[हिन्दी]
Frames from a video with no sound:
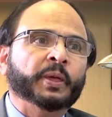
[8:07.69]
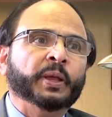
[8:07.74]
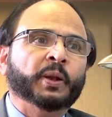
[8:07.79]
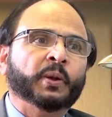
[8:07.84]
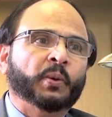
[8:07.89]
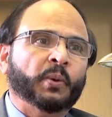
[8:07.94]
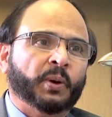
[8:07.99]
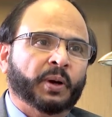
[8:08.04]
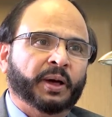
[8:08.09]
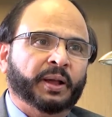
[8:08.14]
दिल
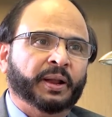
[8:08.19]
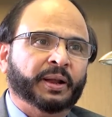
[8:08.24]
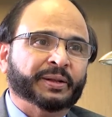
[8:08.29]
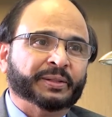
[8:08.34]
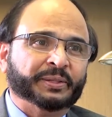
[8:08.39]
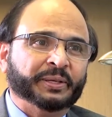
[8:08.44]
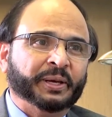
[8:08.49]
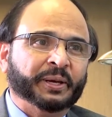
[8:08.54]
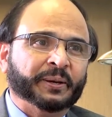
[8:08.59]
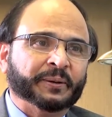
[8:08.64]
को करार
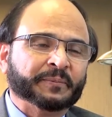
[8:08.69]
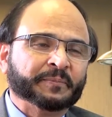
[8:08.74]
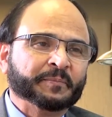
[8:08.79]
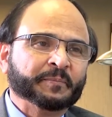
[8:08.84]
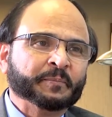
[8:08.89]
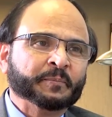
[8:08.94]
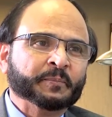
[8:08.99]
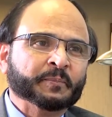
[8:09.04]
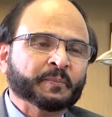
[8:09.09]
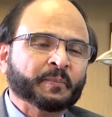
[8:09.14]
दिया
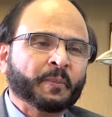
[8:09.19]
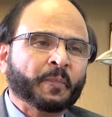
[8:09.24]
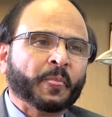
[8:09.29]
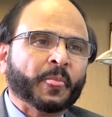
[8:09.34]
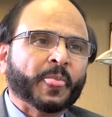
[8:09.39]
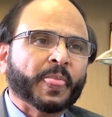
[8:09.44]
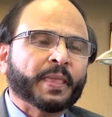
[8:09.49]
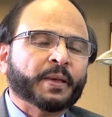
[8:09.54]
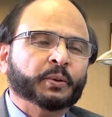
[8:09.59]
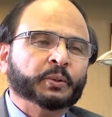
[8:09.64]

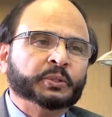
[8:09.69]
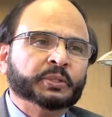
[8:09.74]
हम्म।